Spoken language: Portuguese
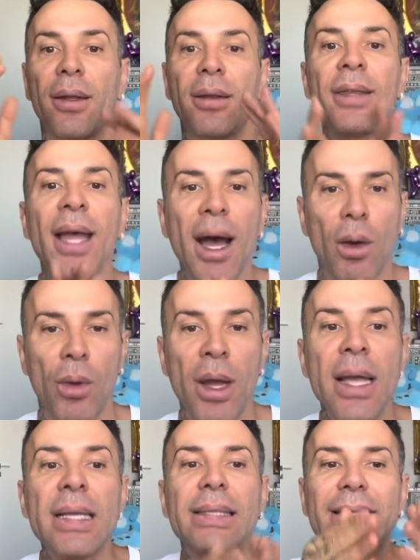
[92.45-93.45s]
Não.
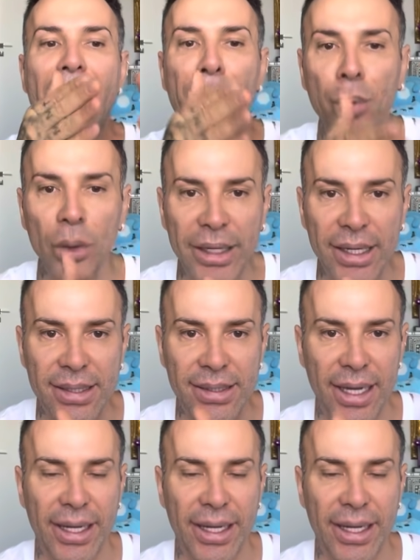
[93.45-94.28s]
Se a polícia,